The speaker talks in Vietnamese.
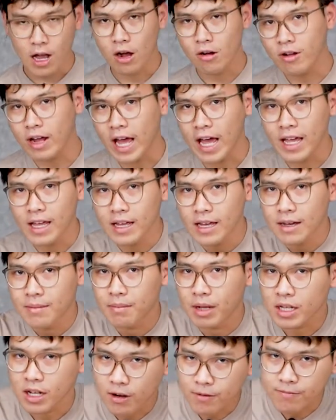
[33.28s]
Ok,
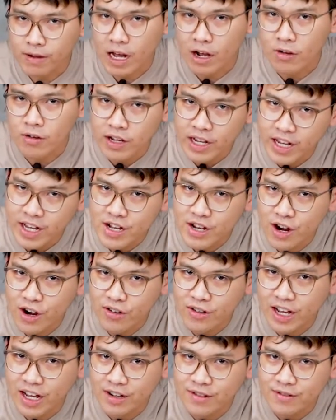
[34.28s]
mình cùng vào
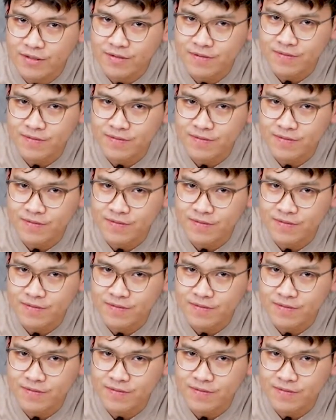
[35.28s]
intro nào.